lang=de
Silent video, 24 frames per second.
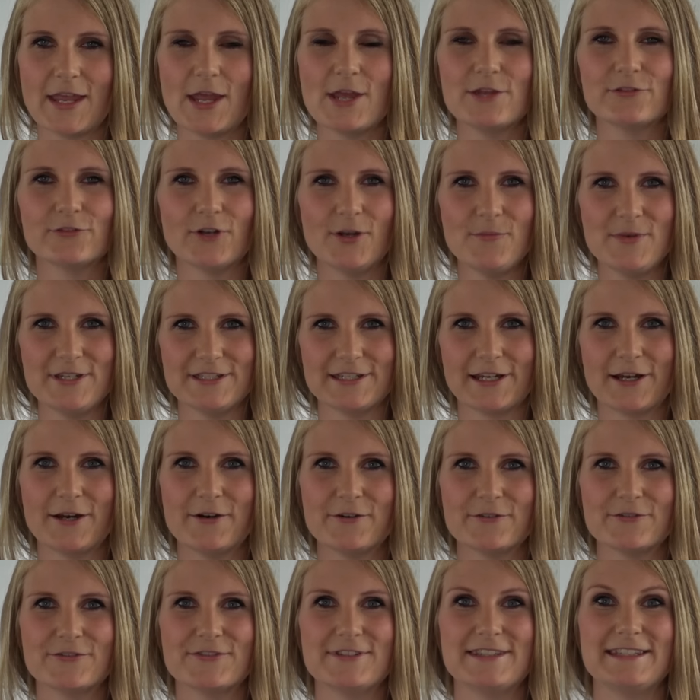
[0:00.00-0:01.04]
Ich freue mich
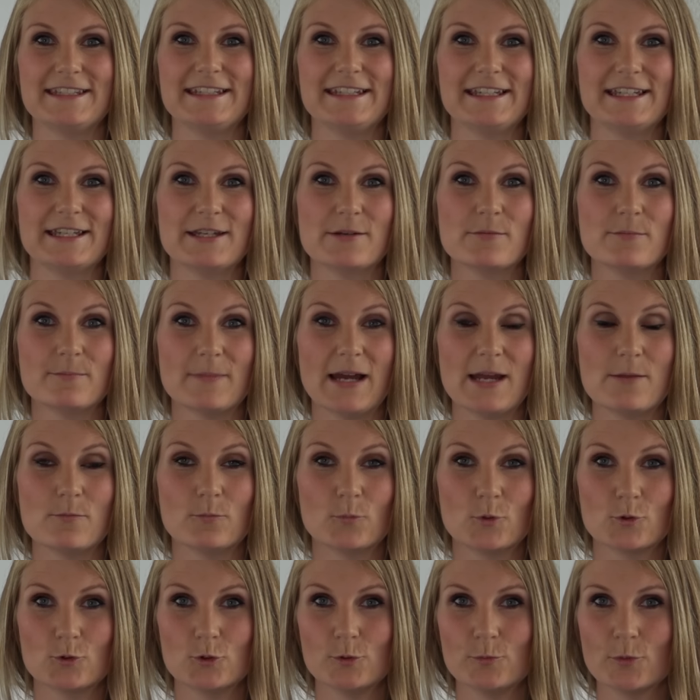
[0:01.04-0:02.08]
darauf, Sie in
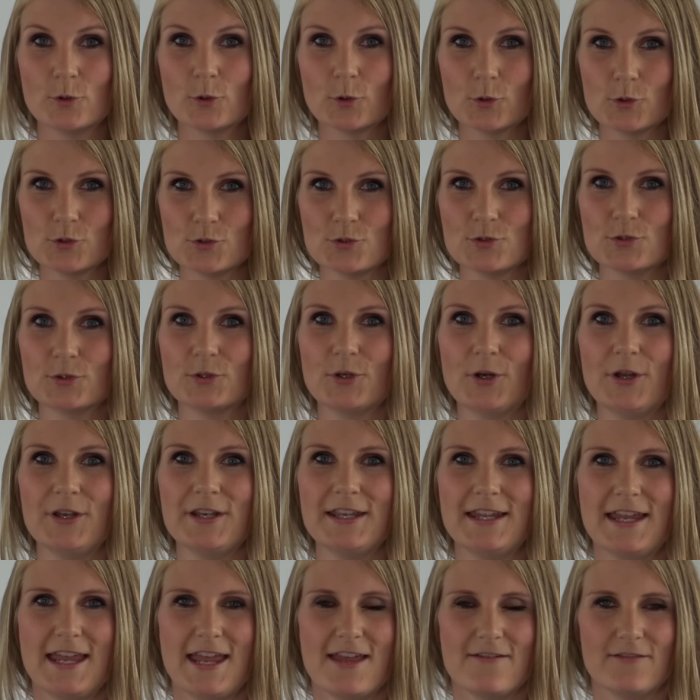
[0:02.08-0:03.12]
meinem Modul begrüßen zu
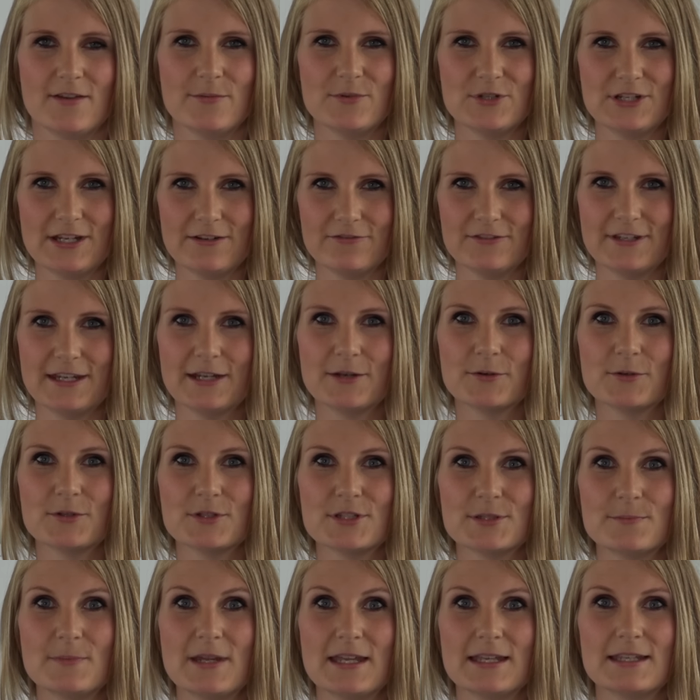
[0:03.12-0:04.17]
können. Wir beschäftigen
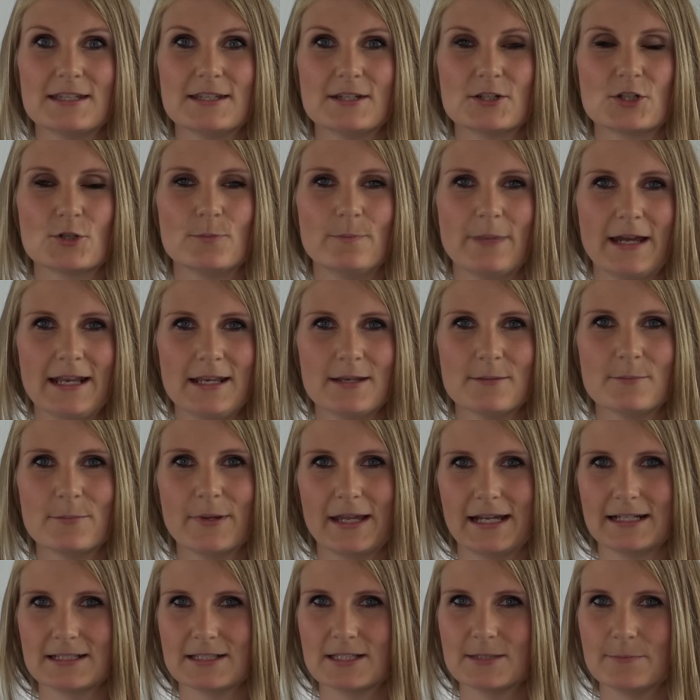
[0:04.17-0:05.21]
uns mit spannenden
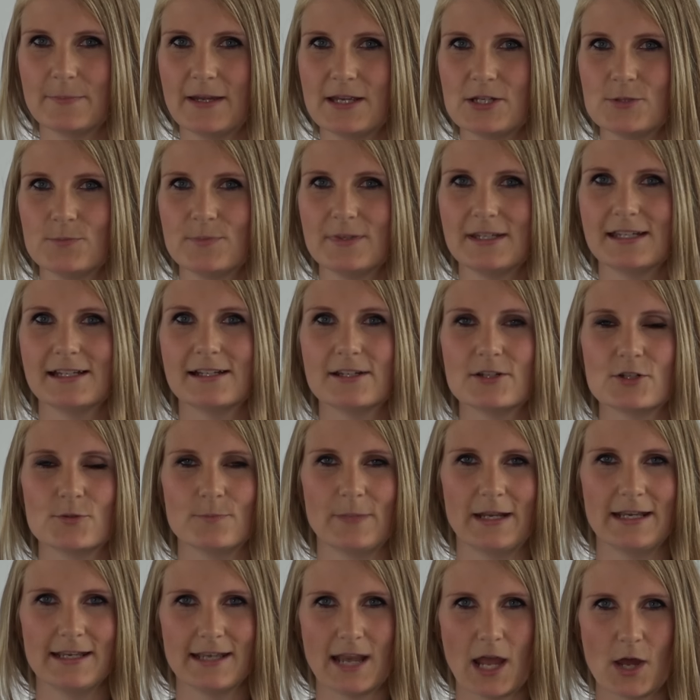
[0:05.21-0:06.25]
Praxisbeispielen,
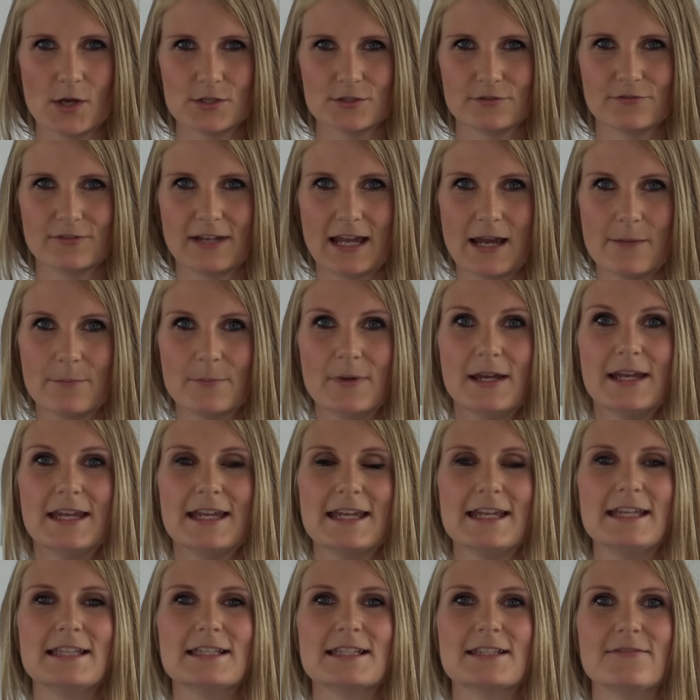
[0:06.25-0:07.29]
spannenden Hausaufgaben
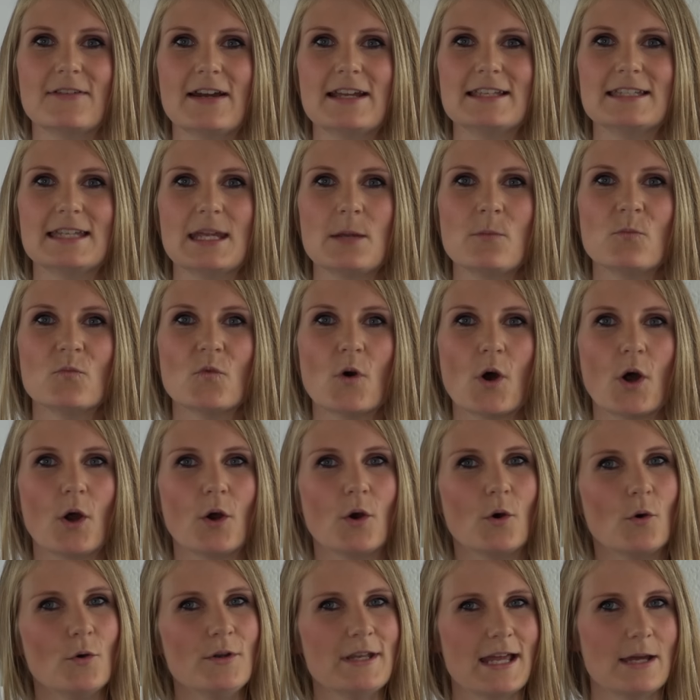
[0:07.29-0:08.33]
in zwei
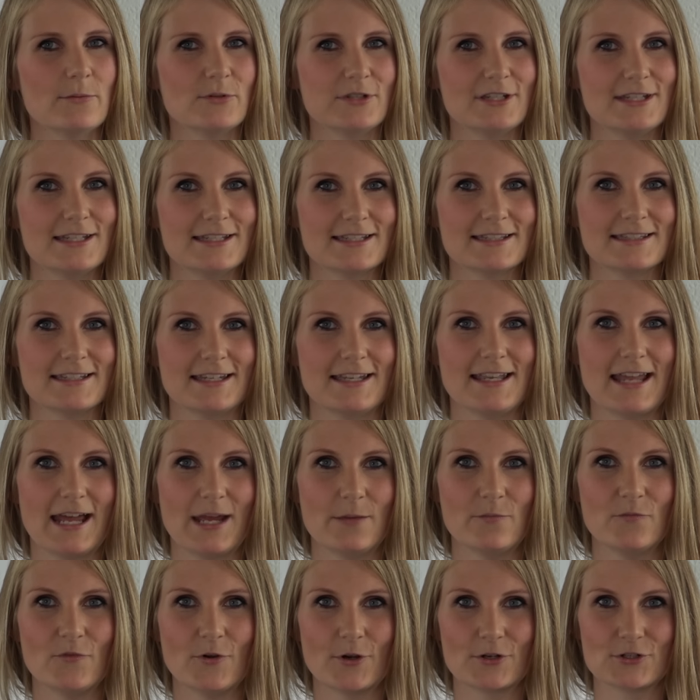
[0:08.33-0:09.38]
Themenwochen und abschließend in
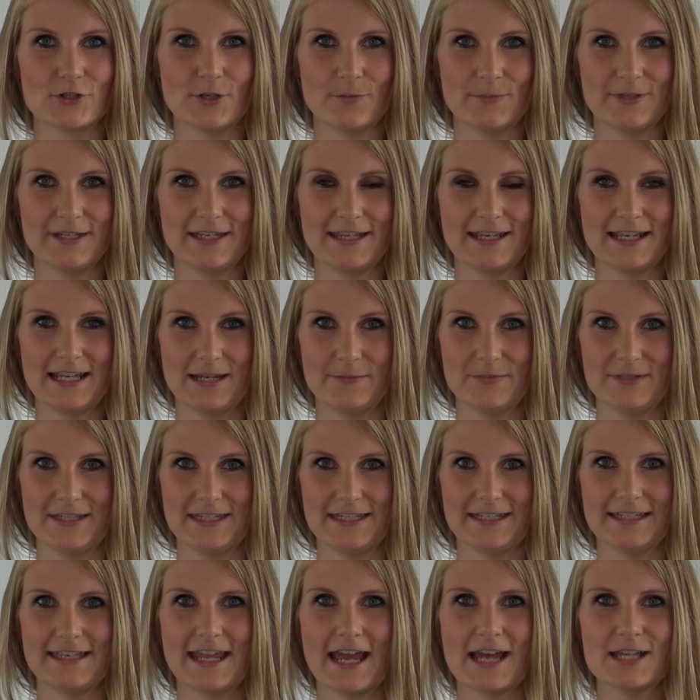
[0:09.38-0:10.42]
einem Workshop hier in
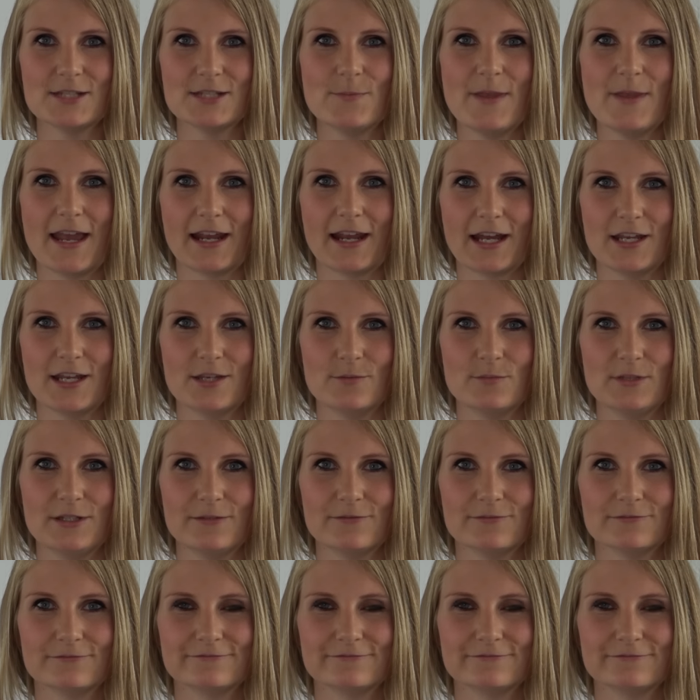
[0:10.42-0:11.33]
Leipzig in der HSB Akademie.